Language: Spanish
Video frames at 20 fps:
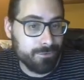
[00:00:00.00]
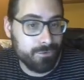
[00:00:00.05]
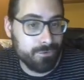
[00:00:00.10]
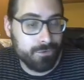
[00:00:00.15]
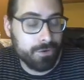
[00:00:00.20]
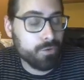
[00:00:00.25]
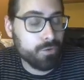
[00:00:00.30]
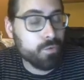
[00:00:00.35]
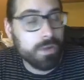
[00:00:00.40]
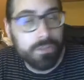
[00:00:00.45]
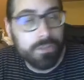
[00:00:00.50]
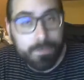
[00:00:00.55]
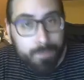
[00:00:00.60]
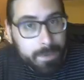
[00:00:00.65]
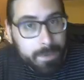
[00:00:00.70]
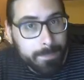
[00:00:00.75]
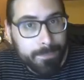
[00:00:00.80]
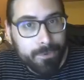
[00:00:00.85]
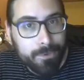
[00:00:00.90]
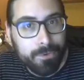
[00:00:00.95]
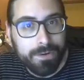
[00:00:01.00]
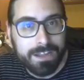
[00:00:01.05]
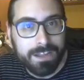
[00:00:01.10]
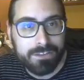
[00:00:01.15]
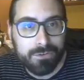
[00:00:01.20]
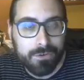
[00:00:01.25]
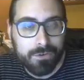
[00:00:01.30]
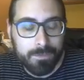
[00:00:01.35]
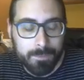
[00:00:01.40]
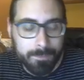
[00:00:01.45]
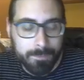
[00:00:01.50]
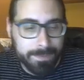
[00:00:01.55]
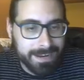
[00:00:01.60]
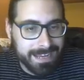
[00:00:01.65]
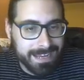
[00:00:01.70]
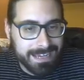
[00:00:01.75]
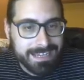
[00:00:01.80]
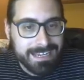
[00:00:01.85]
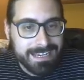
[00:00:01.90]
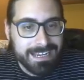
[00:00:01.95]
Lo he jugado muy poco rato como
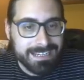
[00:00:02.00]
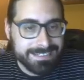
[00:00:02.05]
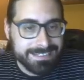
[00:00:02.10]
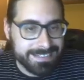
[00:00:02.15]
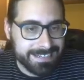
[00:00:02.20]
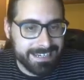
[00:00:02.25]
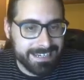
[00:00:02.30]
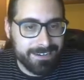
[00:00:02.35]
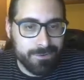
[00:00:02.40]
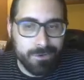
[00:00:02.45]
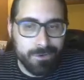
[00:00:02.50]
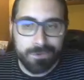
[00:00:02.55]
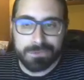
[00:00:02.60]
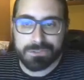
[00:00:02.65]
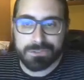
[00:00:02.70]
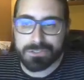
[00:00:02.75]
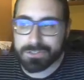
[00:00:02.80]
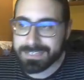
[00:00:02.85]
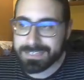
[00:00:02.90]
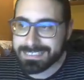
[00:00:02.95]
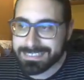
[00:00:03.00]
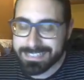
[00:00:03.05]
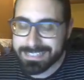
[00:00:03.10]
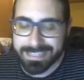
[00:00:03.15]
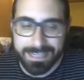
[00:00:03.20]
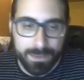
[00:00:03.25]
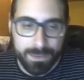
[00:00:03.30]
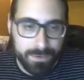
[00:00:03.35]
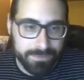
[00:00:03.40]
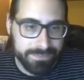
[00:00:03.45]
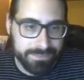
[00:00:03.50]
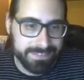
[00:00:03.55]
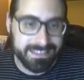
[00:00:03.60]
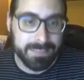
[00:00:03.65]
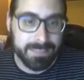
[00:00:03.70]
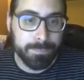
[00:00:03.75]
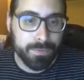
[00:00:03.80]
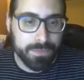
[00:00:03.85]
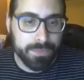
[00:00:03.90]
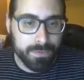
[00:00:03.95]
para sacar conclusiones de qué
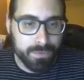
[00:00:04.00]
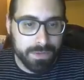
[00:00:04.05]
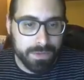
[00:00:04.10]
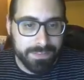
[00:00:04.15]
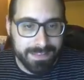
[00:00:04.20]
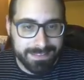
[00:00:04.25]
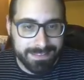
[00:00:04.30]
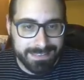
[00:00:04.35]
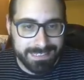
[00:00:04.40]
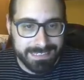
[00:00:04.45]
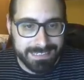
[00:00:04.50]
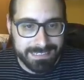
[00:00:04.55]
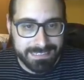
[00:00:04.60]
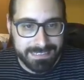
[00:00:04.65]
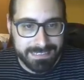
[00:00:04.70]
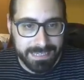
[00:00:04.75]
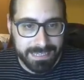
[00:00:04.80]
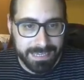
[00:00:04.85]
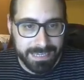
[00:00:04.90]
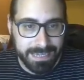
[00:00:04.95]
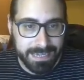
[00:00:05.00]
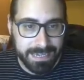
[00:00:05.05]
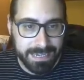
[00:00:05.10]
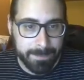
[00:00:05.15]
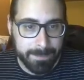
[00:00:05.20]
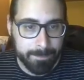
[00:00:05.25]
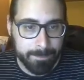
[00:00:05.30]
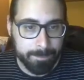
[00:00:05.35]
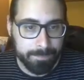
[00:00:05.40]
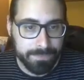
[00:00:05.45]
tipo de unidad es eh,